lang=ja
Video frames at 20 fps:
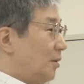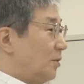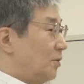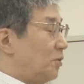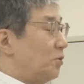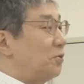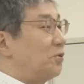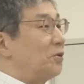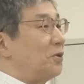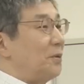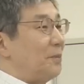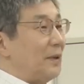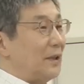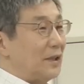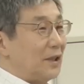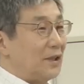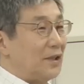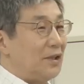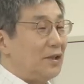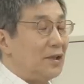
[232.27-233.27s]
ちょっとじゃあま
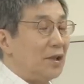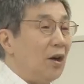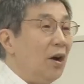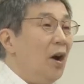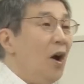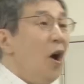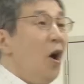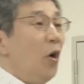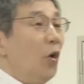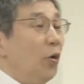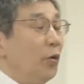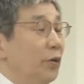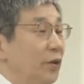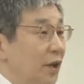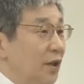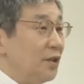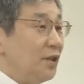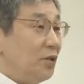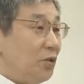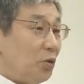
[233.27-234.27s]
た聞いちゃう。
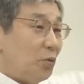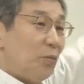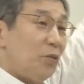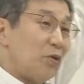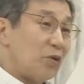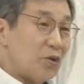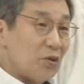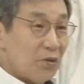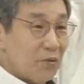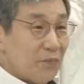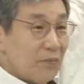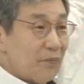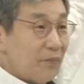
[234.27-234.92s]
同じだと思う人、